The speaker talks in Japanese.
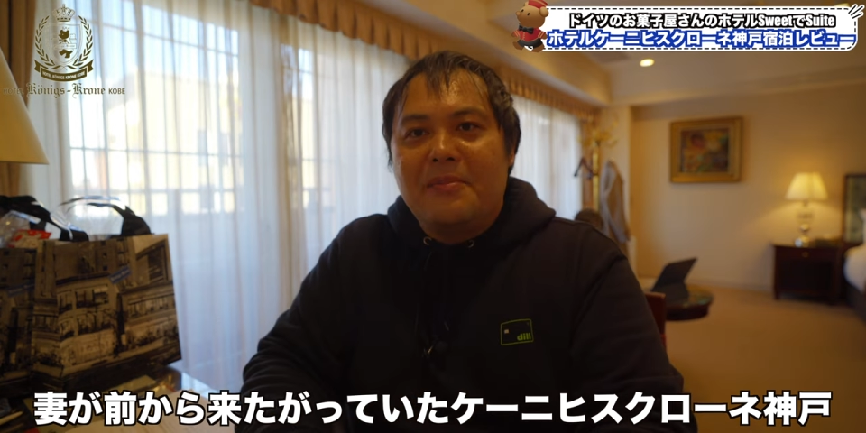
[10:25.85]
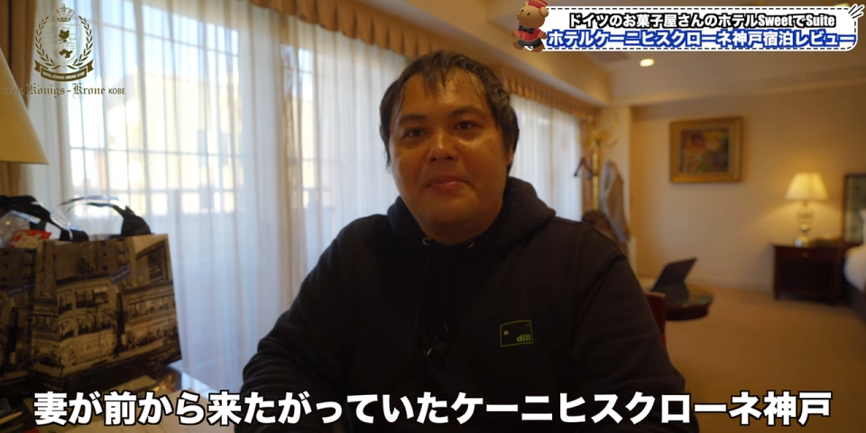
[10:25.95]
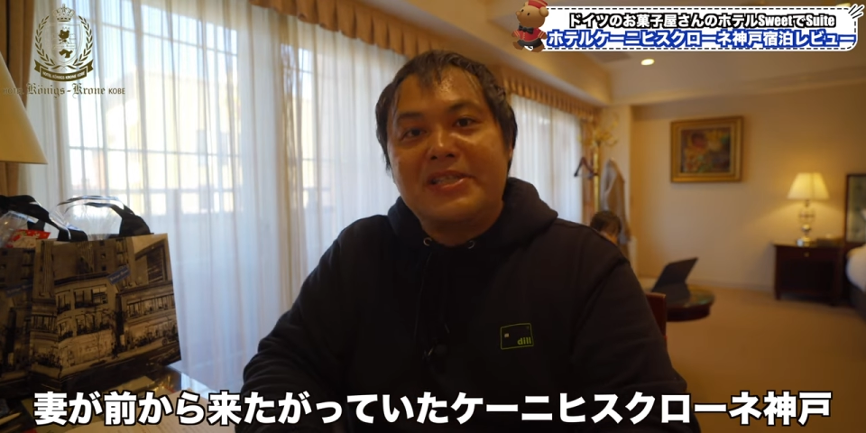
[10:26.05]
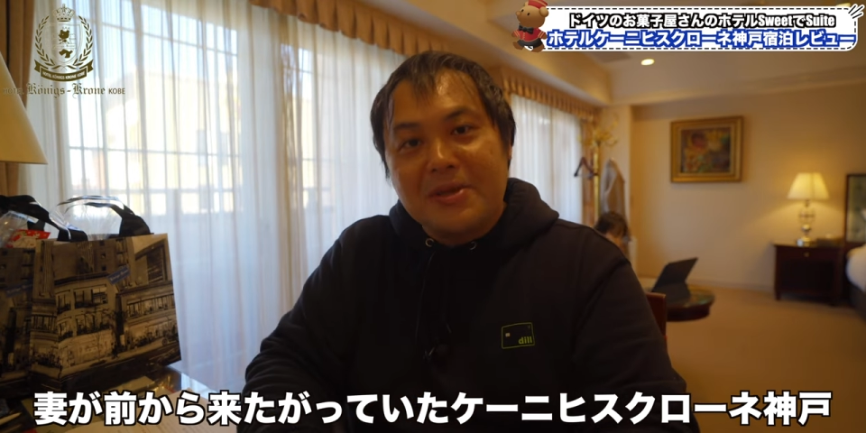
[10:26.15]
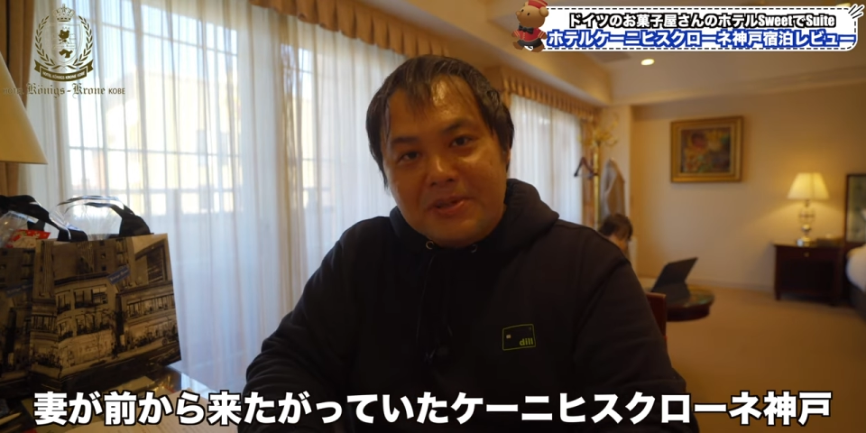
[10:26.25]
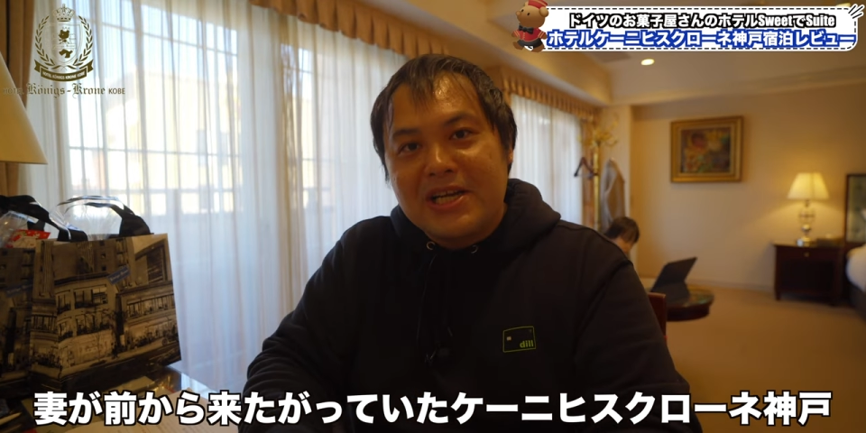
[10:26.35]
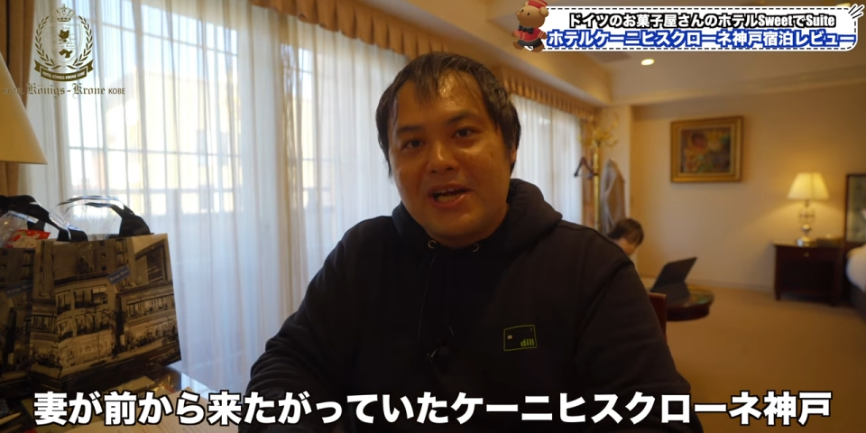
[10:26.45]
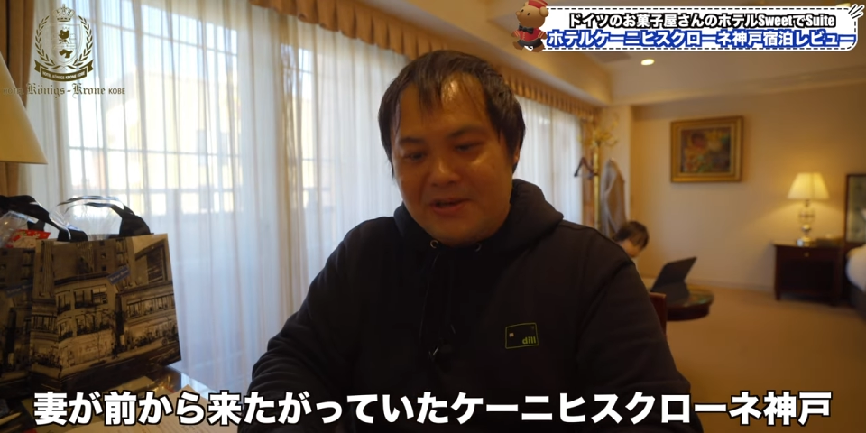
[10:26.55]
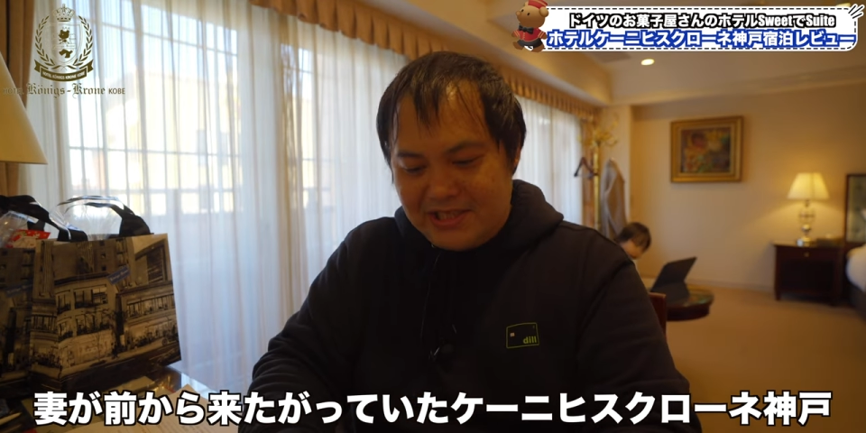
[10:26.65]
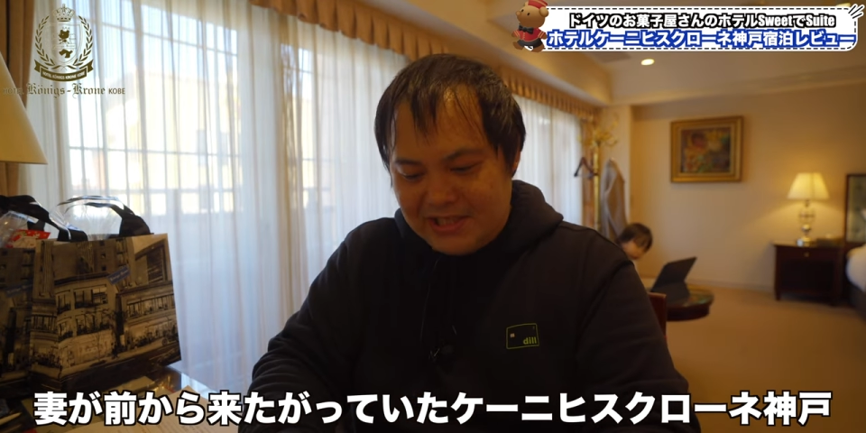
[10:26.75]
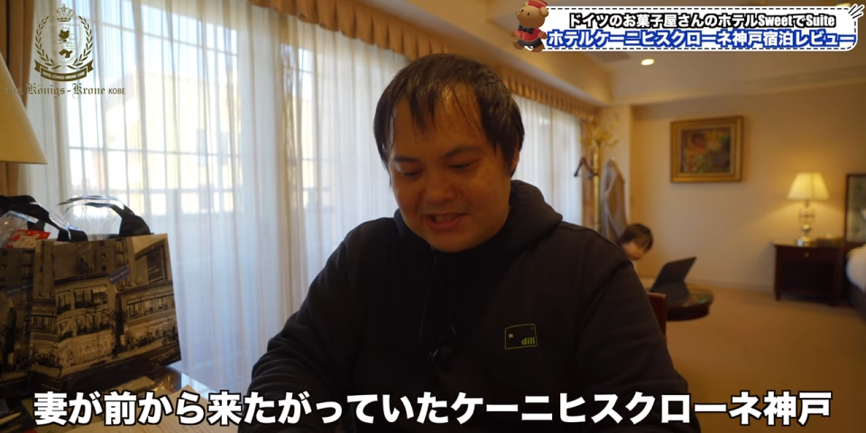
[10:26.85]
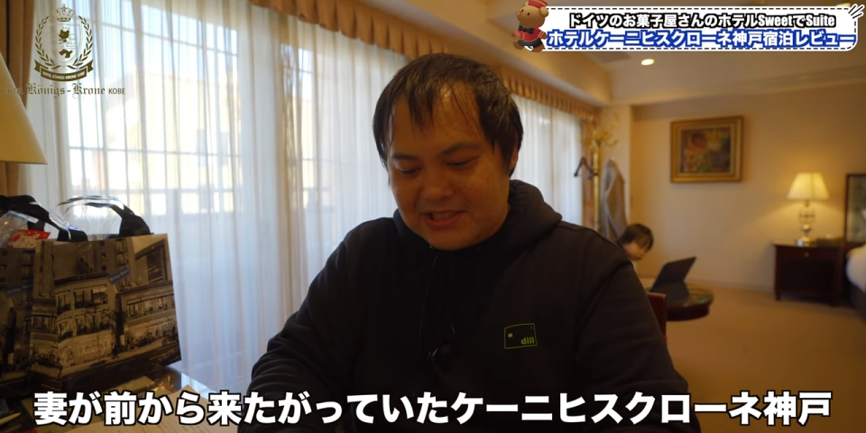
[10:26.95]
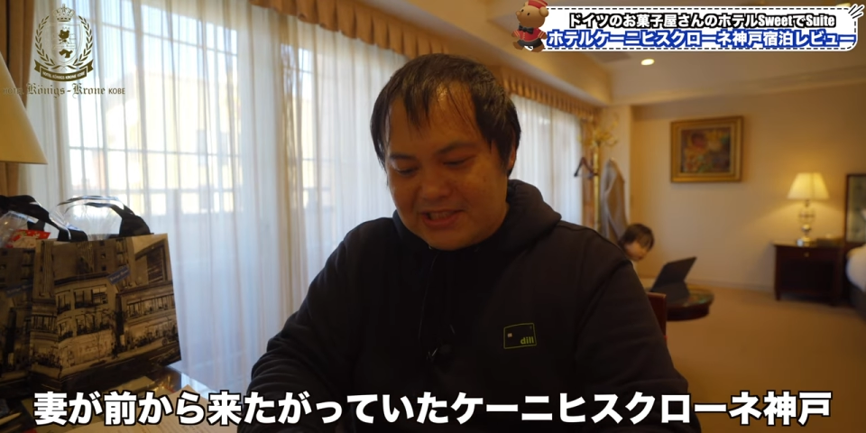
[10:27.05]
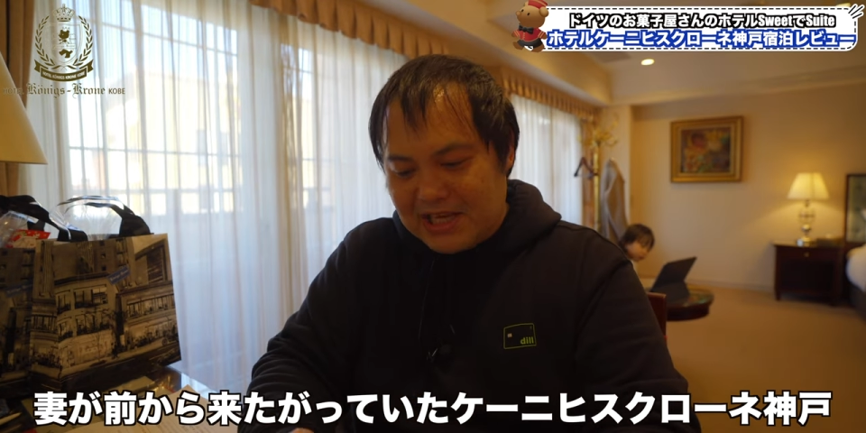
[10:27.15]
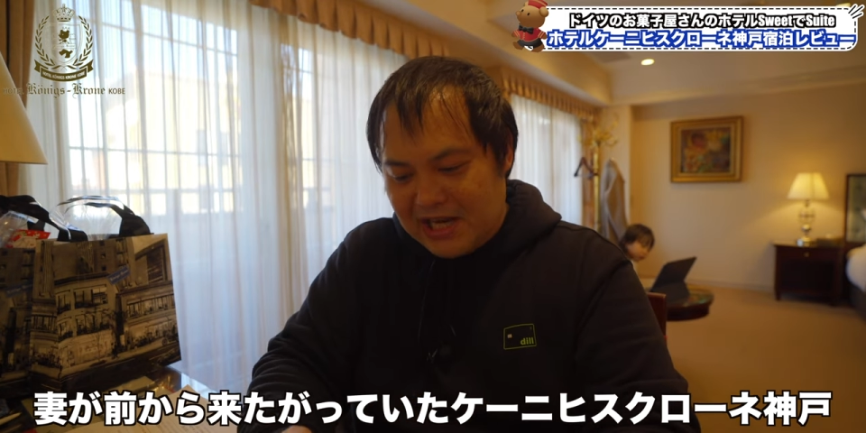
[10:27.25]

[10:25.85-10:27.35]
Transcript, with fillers: めちゃめちゃ可愛いです。